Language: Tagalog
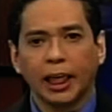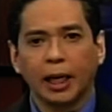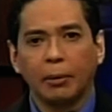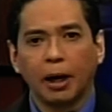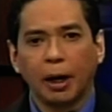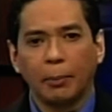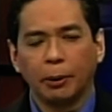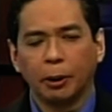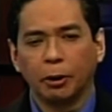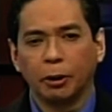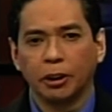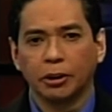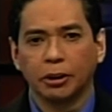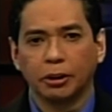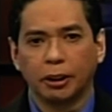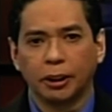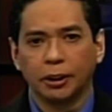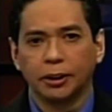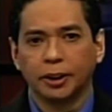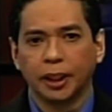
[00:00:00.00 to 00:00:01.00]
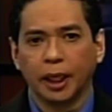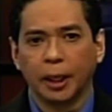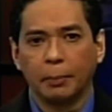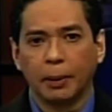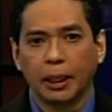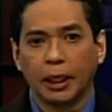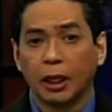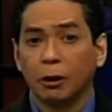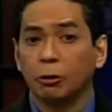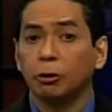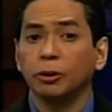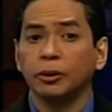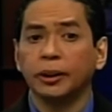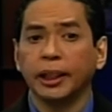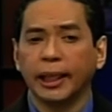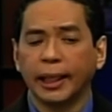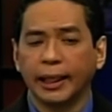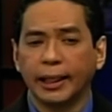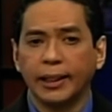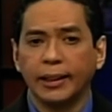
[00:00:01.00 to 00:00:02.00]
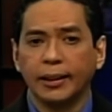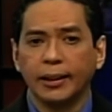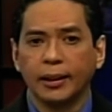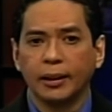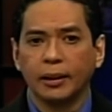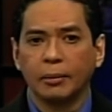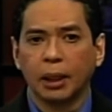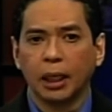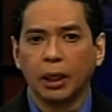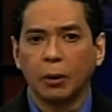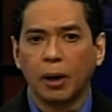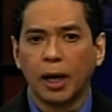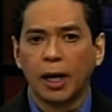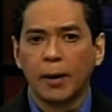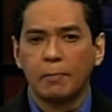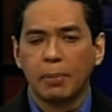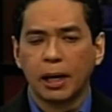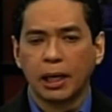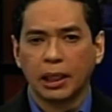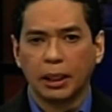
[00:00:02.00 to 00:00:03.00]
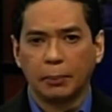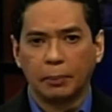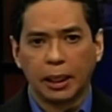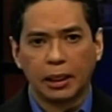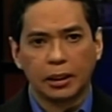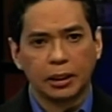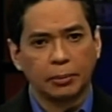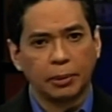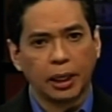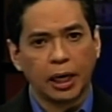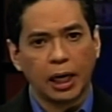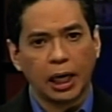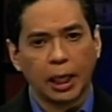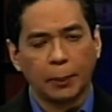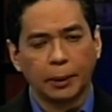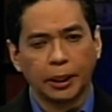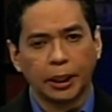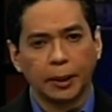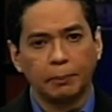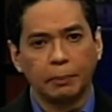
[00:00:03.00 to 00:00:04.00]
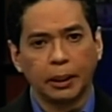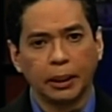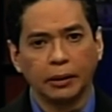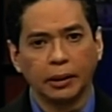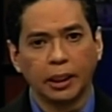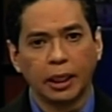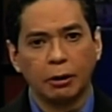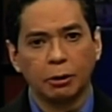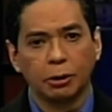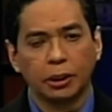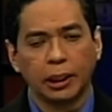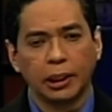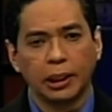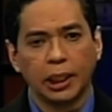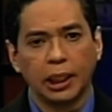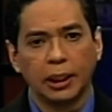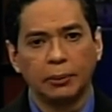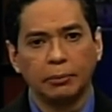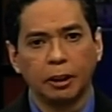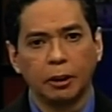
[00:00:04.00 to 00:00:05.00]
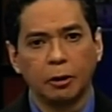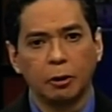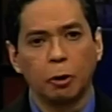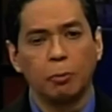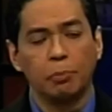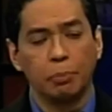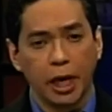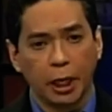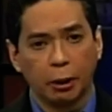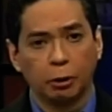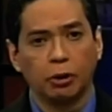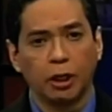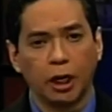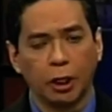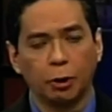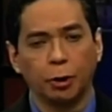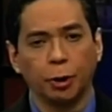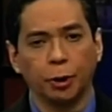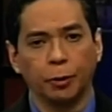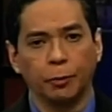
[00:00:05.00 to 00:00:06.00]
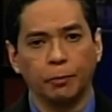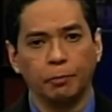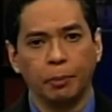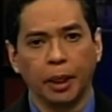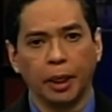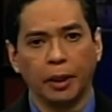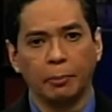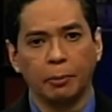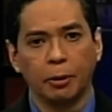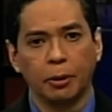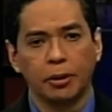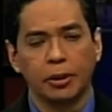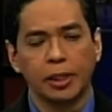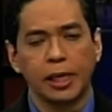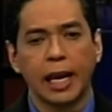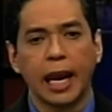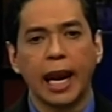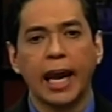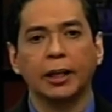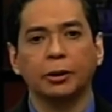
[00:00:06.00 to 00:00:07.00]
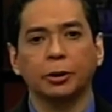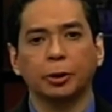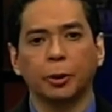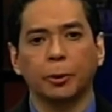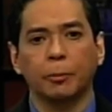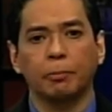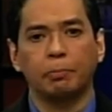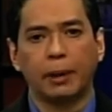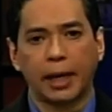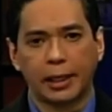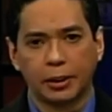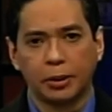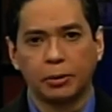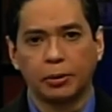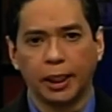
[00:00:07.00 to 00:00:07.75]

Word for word: Pinoy sa Austria para kundinahin ang malawakang paglabag sa mga karapatang pantao sa ilalim ng gobyernong Arroyo. May report si Hector Pascua.